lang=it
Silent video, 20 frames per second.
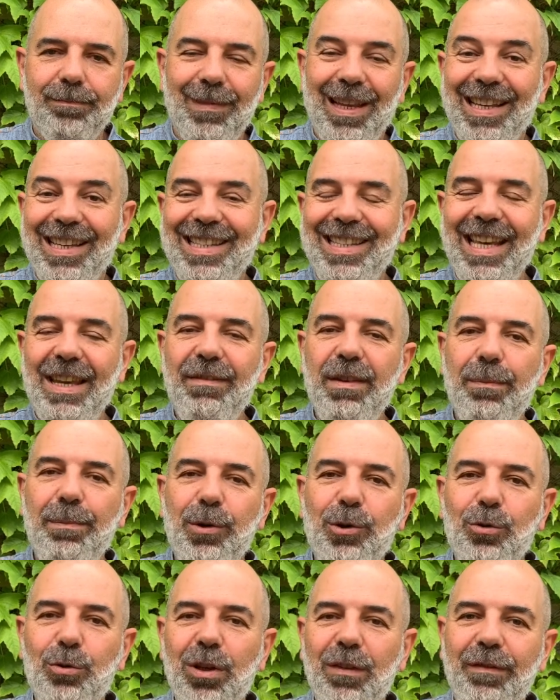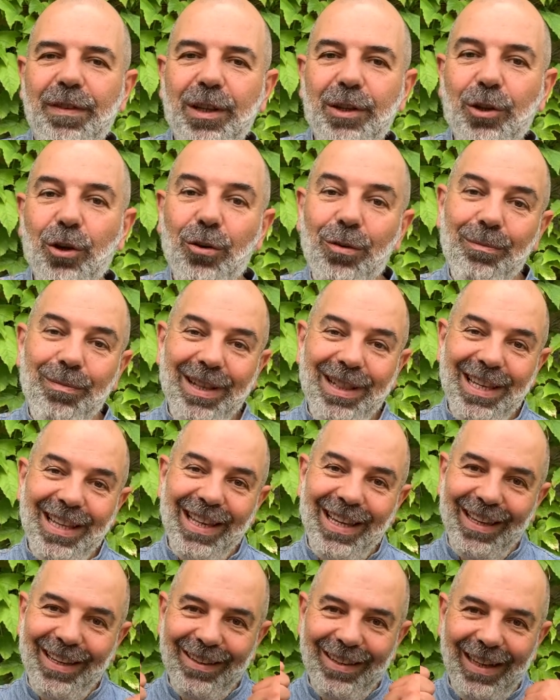Se vi è piaciuto il video
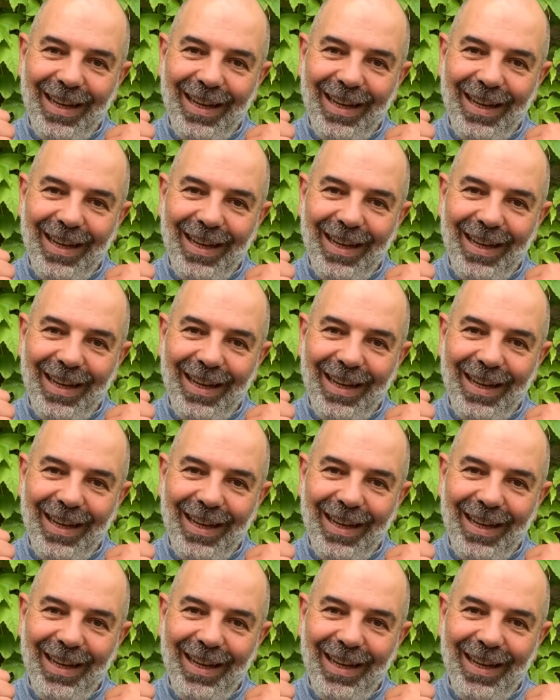mettete